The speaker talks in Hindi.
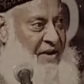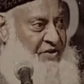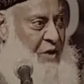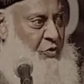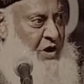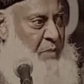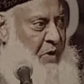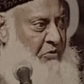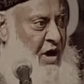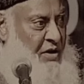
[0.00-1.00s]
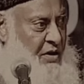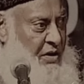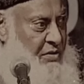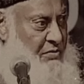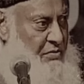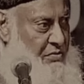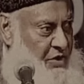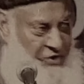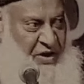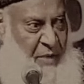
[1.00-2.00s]
एलाइज है उनकी परवाह की
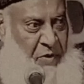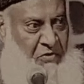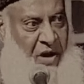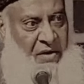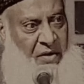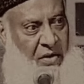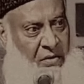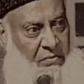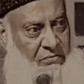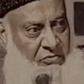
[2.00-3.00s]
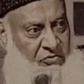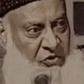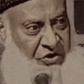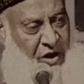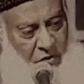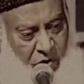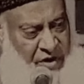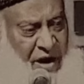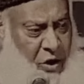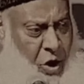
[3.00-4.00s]
किसी की परवाह नहीं की वी शेल
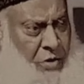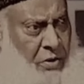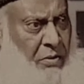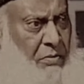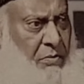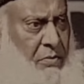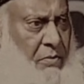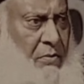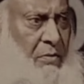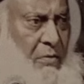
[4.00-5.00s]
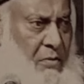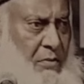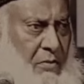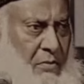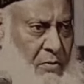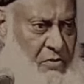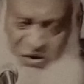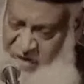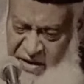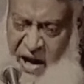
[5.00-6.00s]
गो इट अलोन
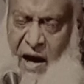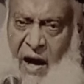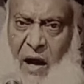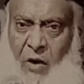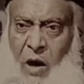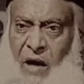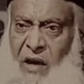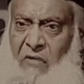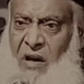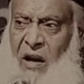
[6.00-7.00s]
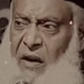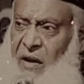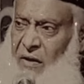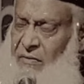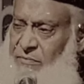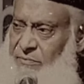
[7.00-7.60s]
जिसे जहां आना हो आ जाए वरना नहीं